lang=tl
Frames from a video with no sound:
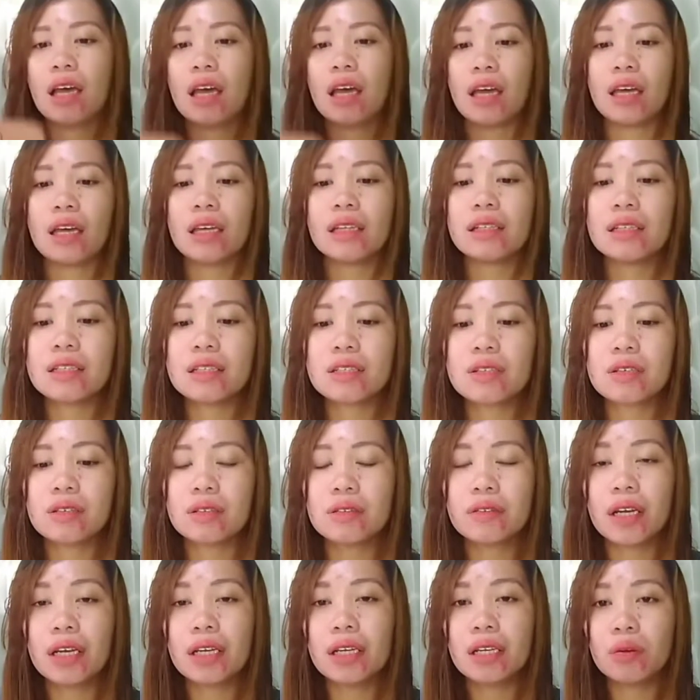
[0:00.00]
And it's
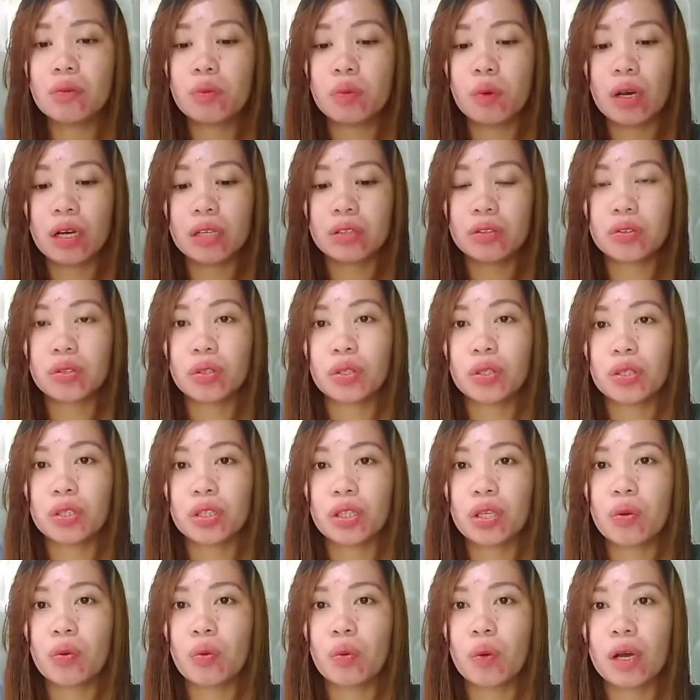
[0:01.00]
already 1.31
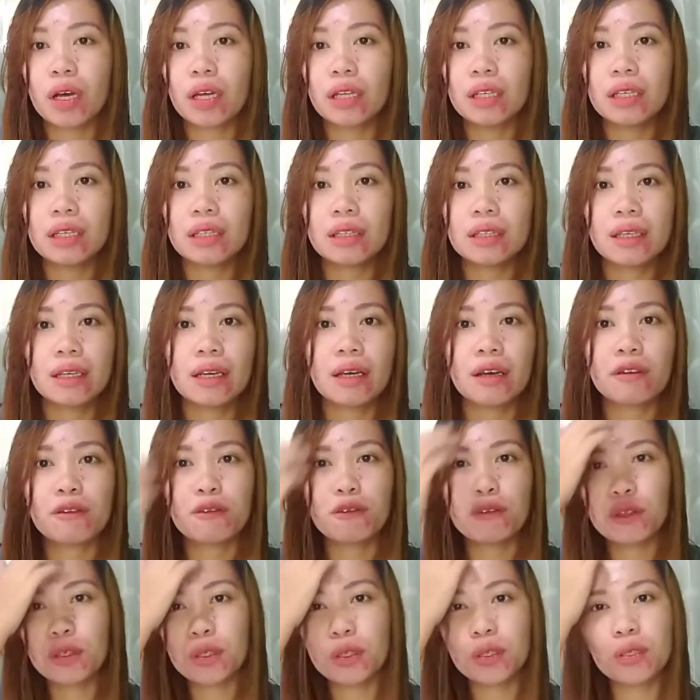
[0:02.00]
in the
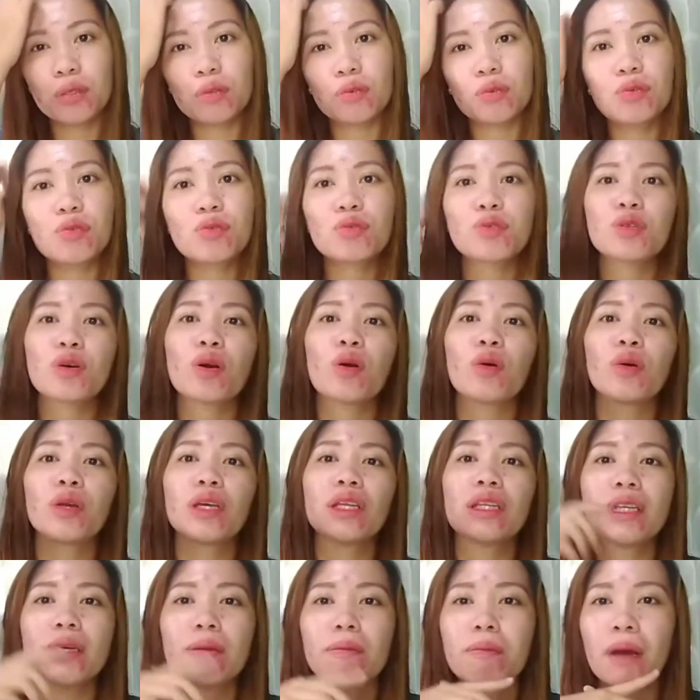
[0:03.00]
afternoon. So,
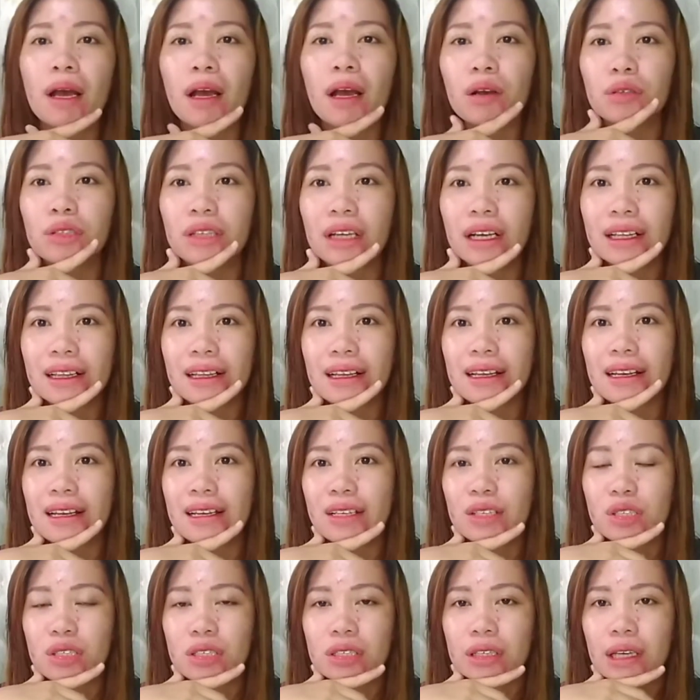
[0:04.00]
hindi pa ako
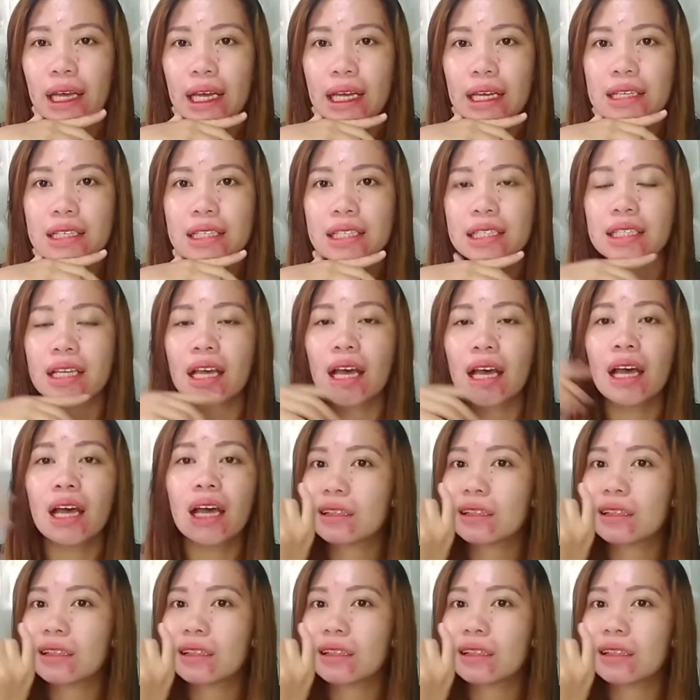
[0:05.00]
nagla-lunch, guys.